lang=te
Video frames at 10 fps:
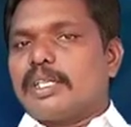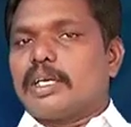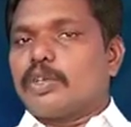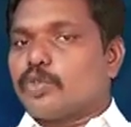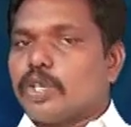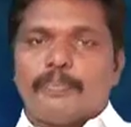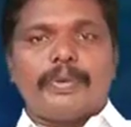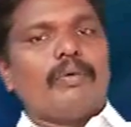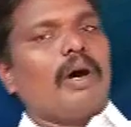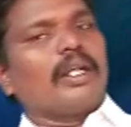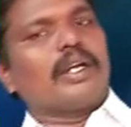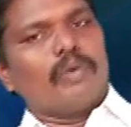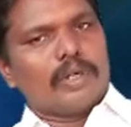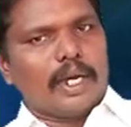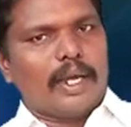మందికి చెప్పేవారిగా
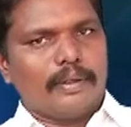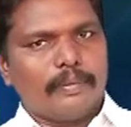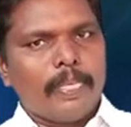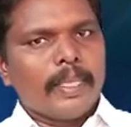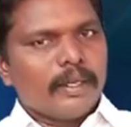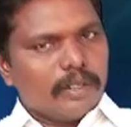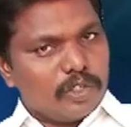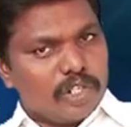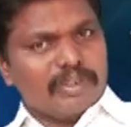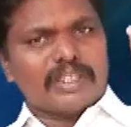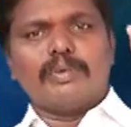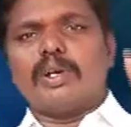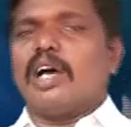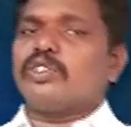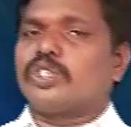ఉండాలి నీ
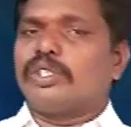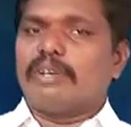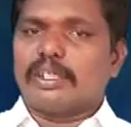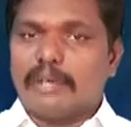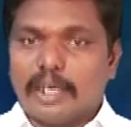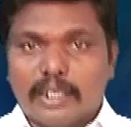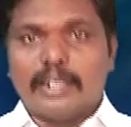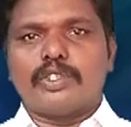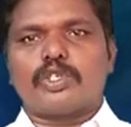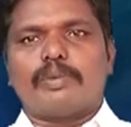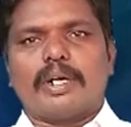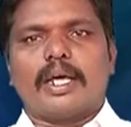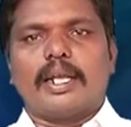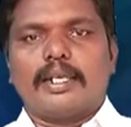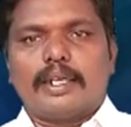జీవితంలో ఆశీర్వాదం
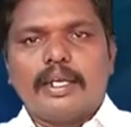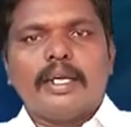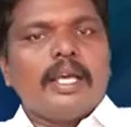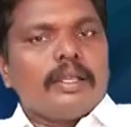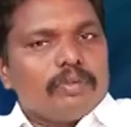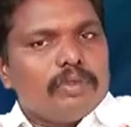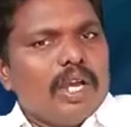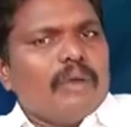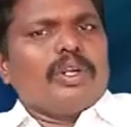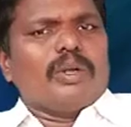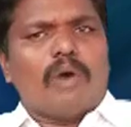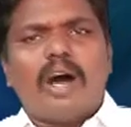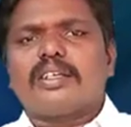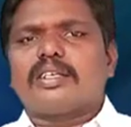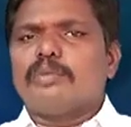అనుగ్రహించబడాలంటే దేవుని
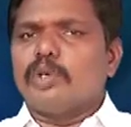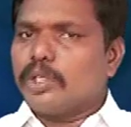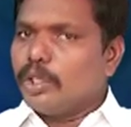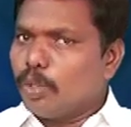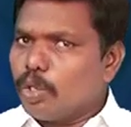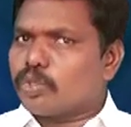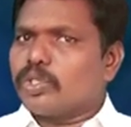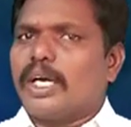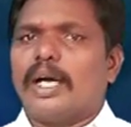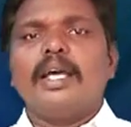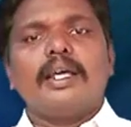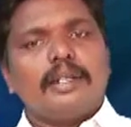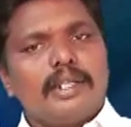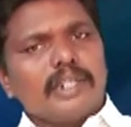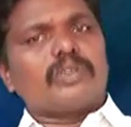వాక్యము ఈ రోజున
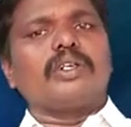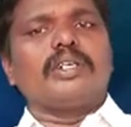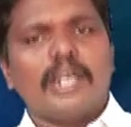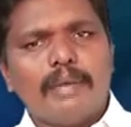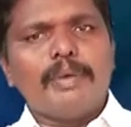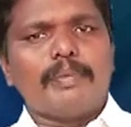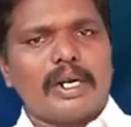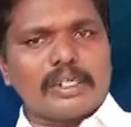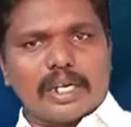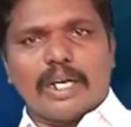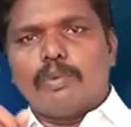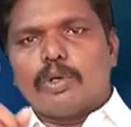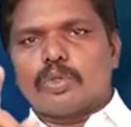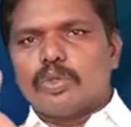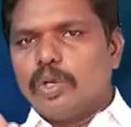నీతో ఏమి
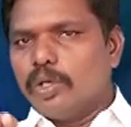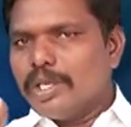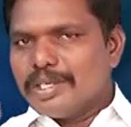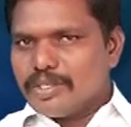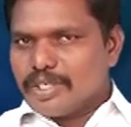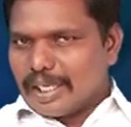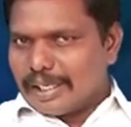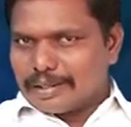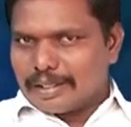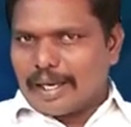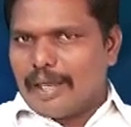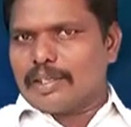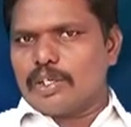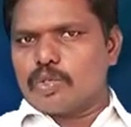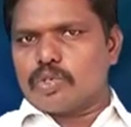మాట్లాడబోతుందో జాగ్రత్తగా
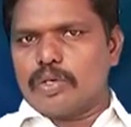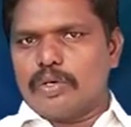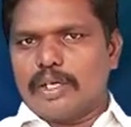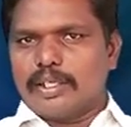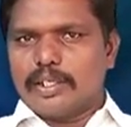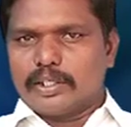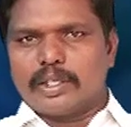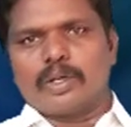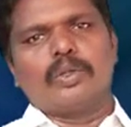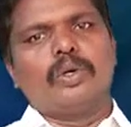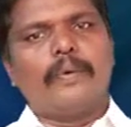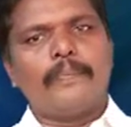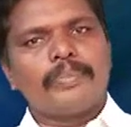ఆలకించు అటు ఇటు తిరగొద్దు